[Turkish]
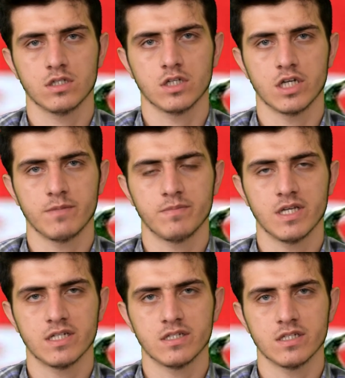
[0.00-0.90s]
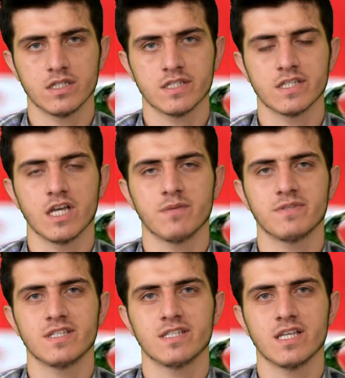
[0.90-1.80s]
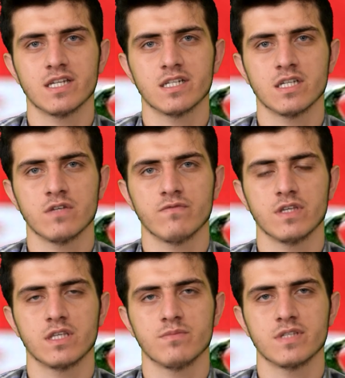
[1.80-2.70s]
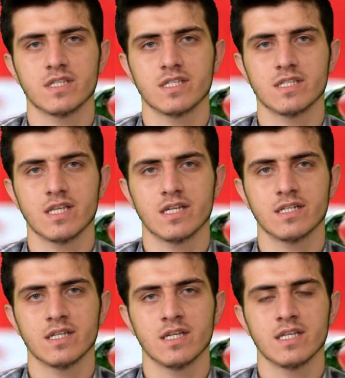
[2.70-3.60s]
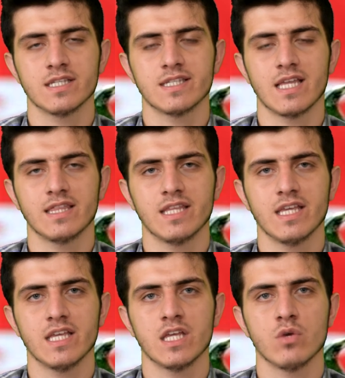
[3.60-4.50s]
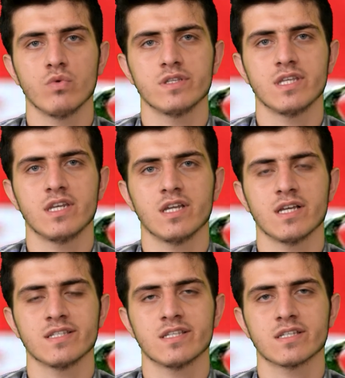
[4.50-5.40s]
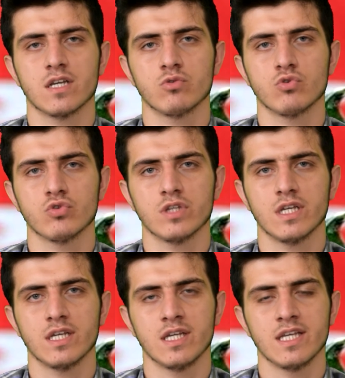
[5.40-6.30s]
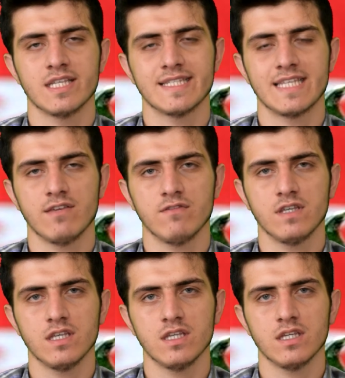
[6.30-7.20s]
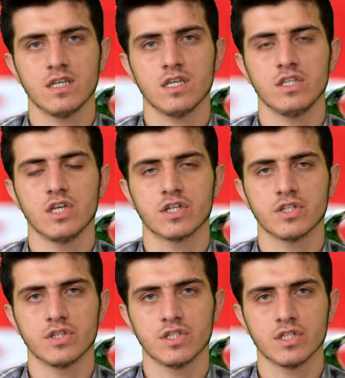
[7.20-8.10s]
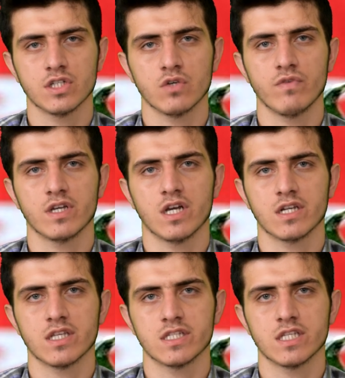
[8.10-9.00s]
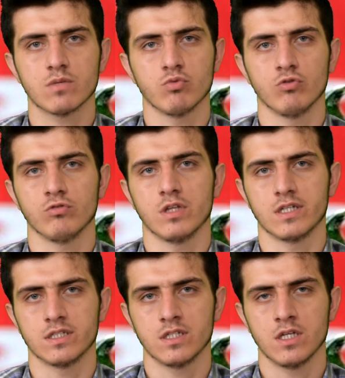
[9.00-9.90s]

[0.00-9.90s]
Garipler, sahipsizler ve kimsesizler sende ve senin aziz kadronda sevgi, yakınlık ve kardeşlik buldular.